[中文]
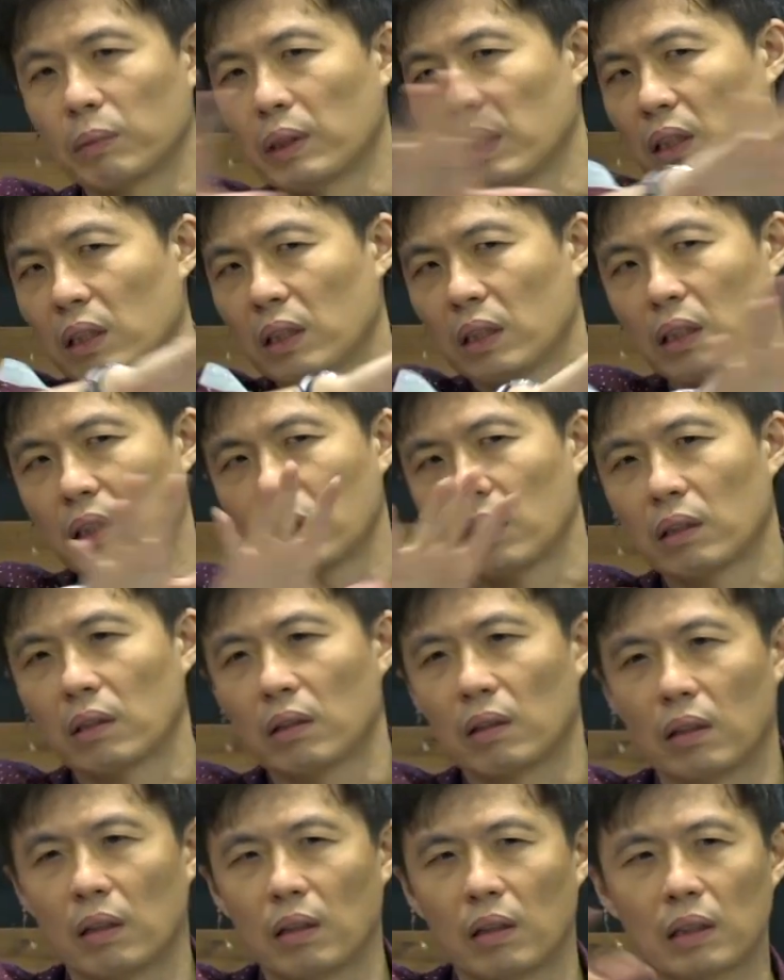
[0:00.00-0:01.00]
妹，
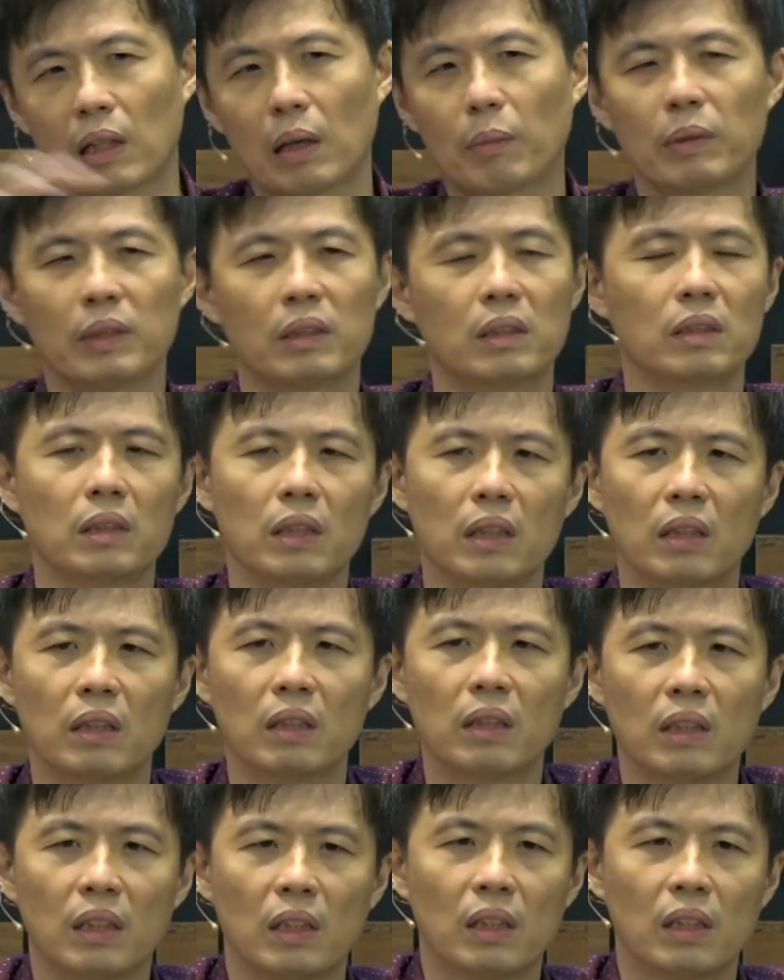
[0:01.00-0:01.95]
呃，他们之间，